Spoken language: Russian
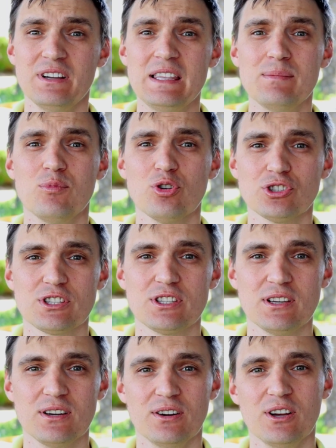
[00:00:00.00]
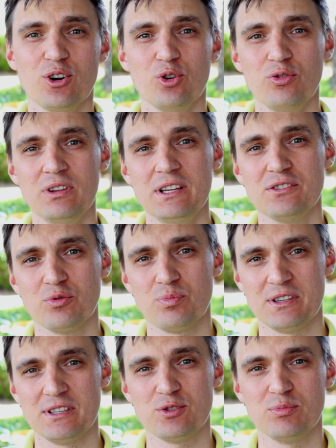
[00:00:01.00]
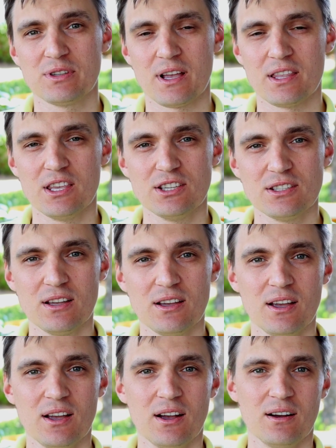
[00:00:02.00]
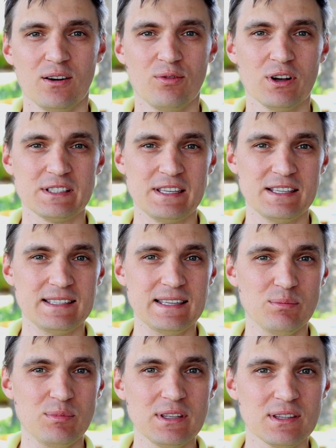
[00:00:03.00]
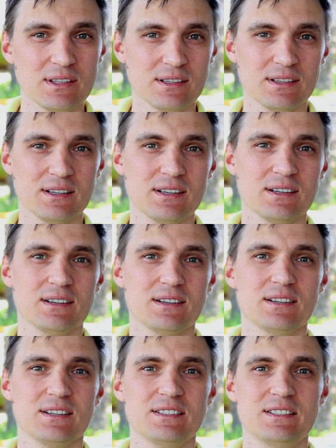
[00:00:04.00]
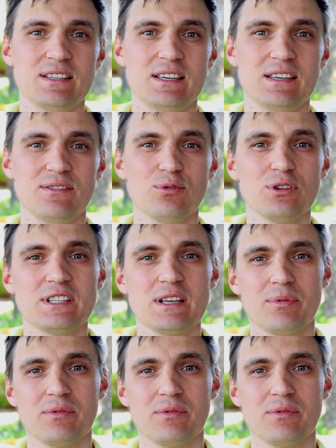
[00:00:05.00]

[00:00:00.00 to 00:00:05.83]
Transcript: Вы не можете увеличивать позицию бесконечно, у вас есть лимит, э, где его нельзя...